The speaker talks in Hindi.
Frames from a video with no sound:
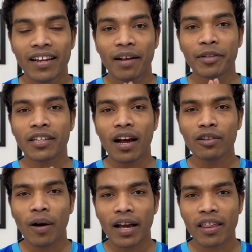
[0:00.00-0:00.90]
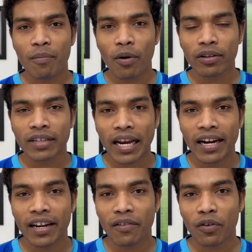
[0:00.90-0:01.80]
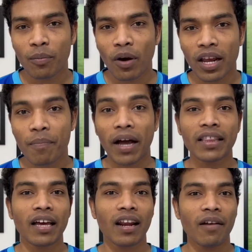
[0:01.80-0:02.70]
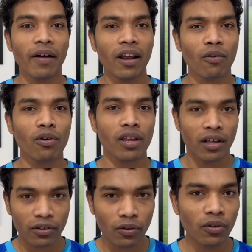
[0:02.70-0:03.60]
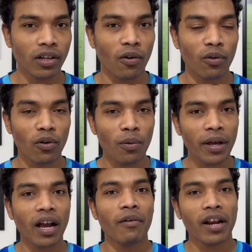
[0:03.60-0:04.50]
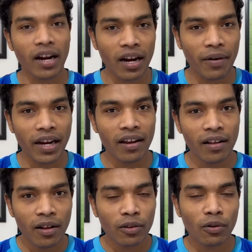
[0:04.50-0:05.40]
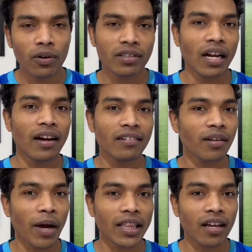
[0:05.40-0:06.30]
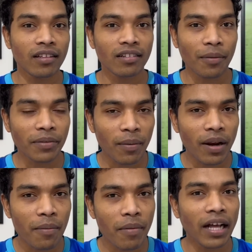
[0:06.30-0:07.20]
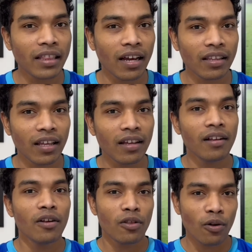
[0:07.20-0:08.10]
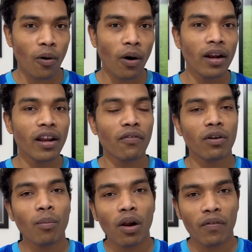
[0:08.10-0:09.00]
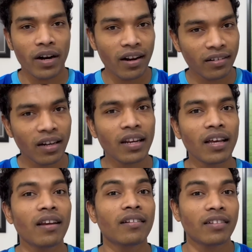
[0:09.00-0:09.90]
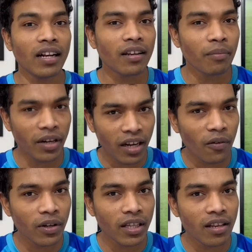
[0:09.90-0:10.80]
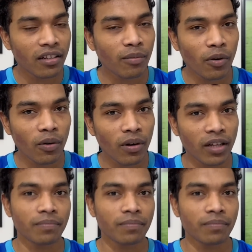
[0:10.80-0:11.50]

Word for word: नमस्कार तो आज हम बहुत सारे इंडियन फुटबॉल की बातें करने वाले हैं और कुछ इश्यूज हैं उनको भी कवर करने वाले तो स्टार्टिंग से बात करते हैं सबसे पहले हम बात करते हैं जो ऑल इंडिया फुटबॉल फेडरेशन की रिसेंट मीटिंग हुई थी जिसमें उन्होंने